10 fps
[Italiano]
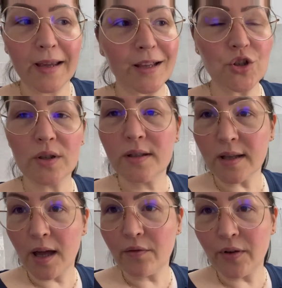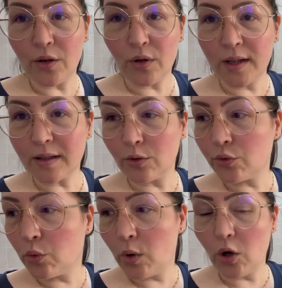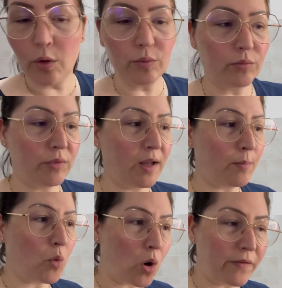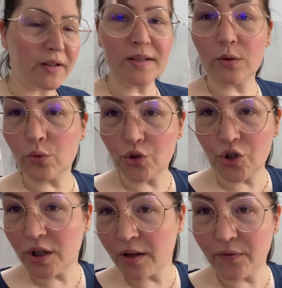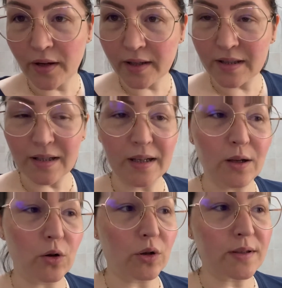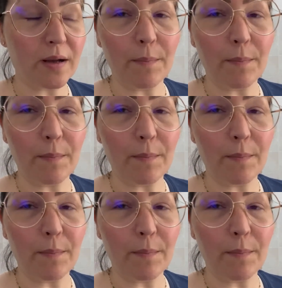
che ci serve non è tanto quello di muoversi in cucina a fare chissà che cosa,